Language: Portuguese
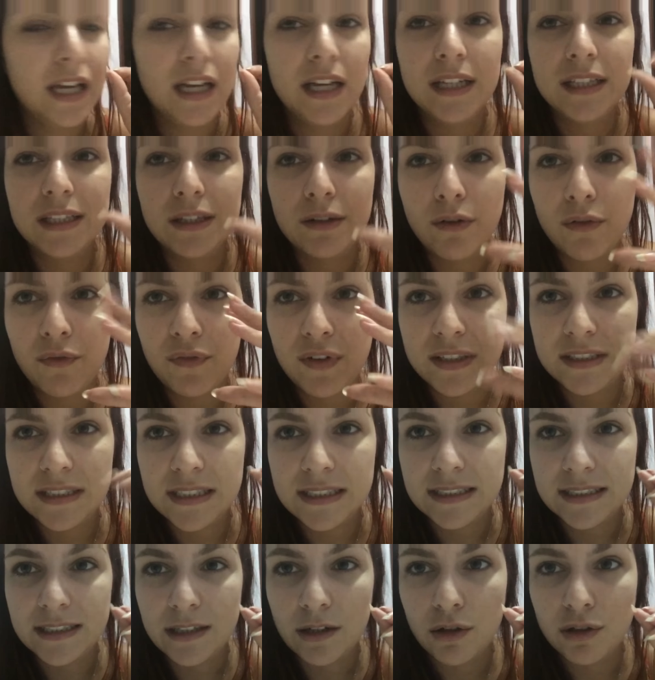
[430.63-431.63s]
Então eu vou fazer
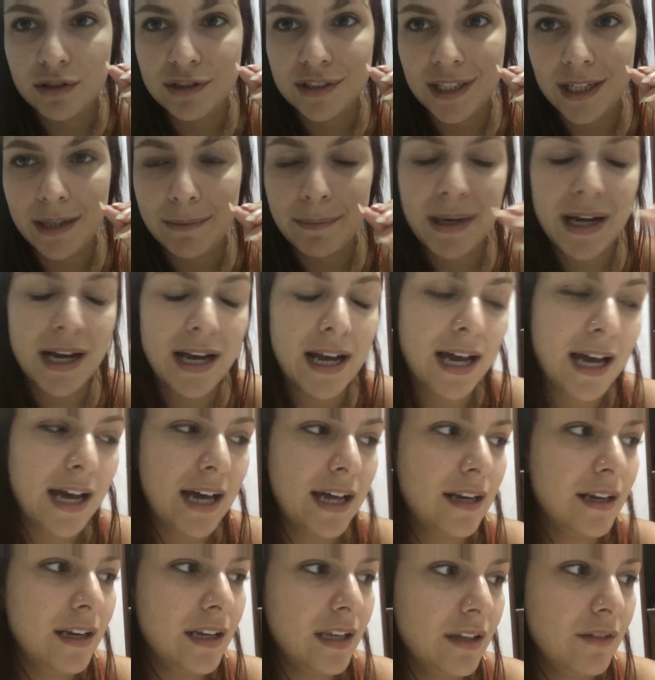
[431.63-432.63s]
esse negócio na minha
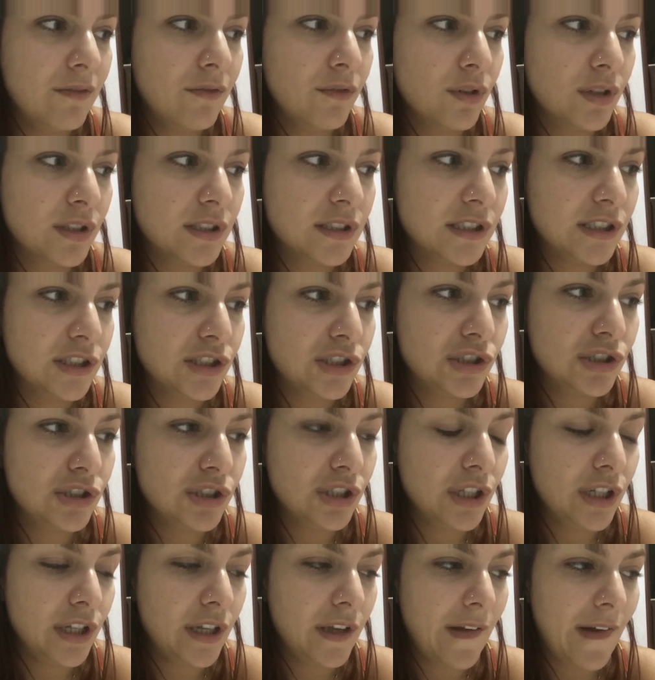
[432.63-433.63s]
cara e vou
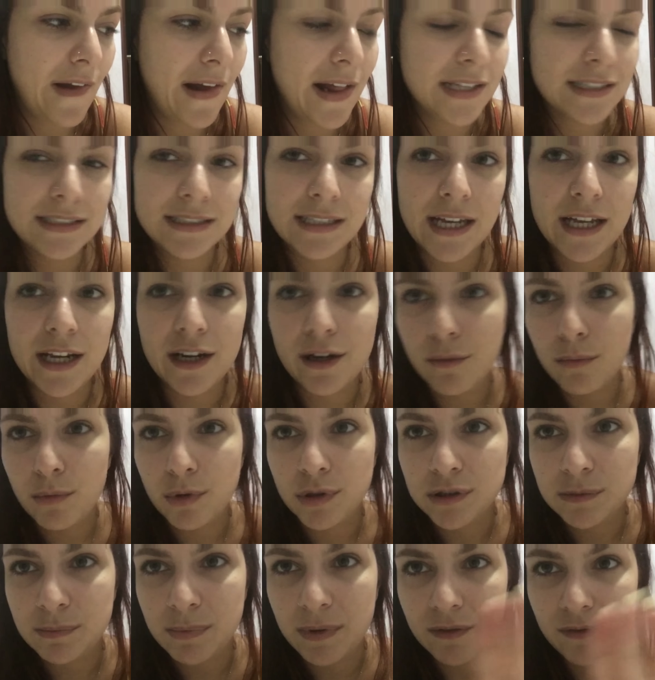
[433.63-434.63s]
assistir a série e eu
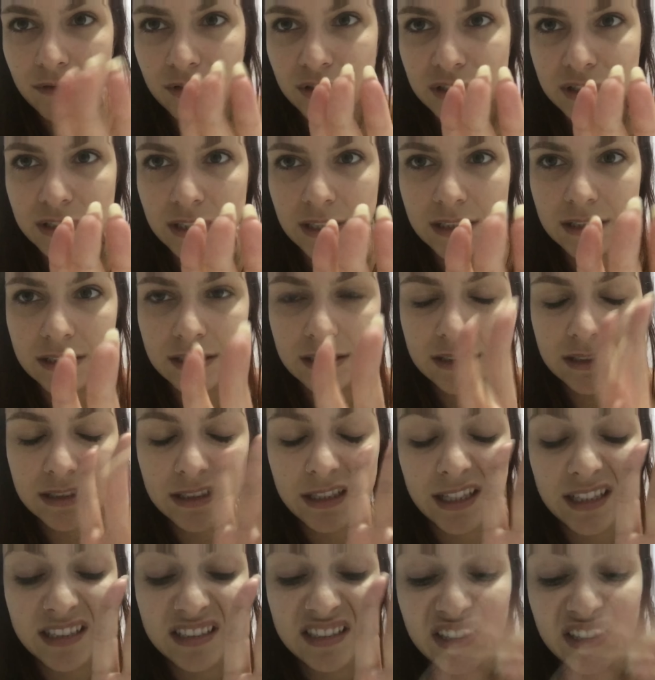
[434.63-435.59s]
mostro pra vocês, se der